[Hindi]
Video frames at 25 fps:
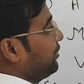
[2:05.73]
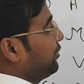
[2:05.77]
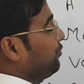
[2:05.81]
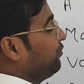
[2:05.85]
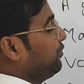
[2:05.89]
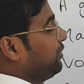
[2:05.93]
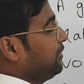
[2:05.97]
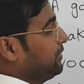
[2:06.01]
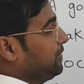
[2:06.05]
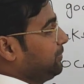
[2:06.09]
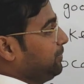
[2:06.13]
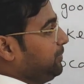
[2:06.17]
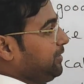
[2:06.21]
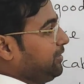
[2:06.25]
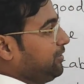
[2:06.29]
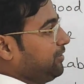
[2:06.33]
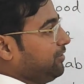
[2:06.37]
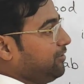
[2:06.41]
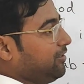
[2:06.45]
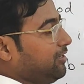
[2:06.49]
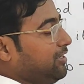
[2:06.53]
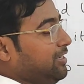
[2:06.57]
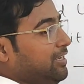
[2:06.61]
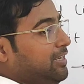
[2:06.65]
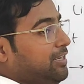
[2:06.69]
इज अ गुड
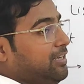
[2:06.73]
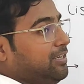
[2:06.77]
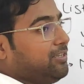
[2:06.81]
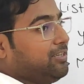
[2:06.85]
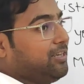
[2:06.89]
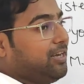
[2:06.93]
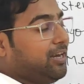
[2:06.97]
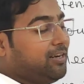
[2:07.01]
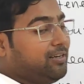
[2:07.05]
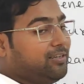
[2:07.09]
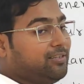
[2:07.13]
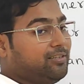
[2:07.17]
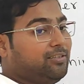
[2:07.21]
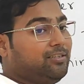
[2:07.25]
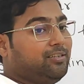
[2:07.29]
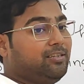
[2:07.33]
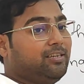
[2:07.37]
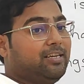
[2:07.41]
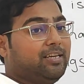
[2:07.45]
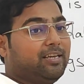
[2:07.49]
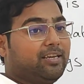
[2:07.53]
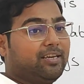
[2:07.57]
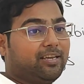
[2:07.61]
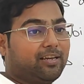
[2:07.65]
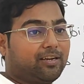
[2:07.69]
स्पीकर
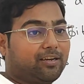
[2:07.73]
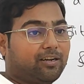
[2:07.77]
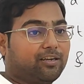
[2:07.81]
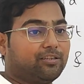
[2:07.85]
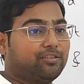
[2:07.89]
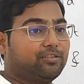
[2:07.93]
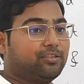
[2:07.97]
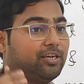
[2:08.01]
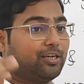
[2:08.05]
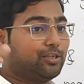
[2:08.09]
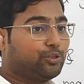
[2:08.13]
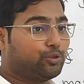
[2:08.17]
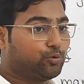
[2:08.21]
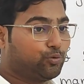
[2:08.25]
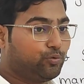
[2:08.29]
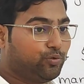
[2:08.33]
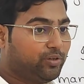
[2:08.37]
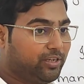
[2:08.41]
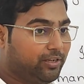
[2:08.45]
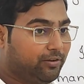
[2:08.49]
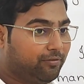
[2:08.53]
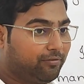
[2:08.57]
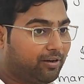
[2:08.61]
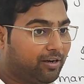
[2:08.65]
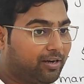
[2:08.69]
यानी एक अच्छा
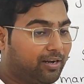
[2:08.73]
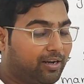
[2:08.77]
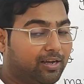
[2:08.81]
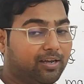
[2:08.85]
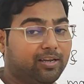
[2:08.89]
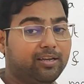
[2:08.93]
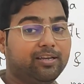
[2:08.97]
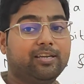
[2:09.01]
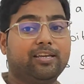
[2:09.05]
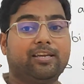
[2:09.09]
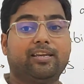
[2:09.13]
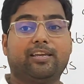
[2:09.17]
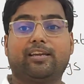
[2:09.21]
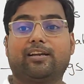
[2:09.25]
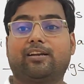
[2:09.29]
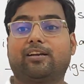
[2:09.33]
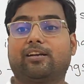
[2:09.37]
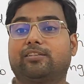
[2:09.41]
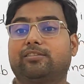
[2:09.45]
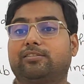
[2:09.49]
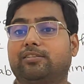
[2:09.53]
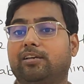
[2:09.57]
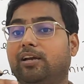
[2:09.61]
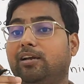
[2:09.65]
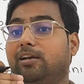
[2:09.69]
सुनने वाला एक
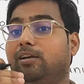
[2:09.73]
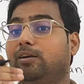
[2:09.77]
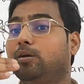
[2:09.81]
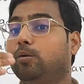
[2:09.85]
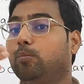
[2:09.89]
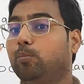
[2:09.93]
अच्छा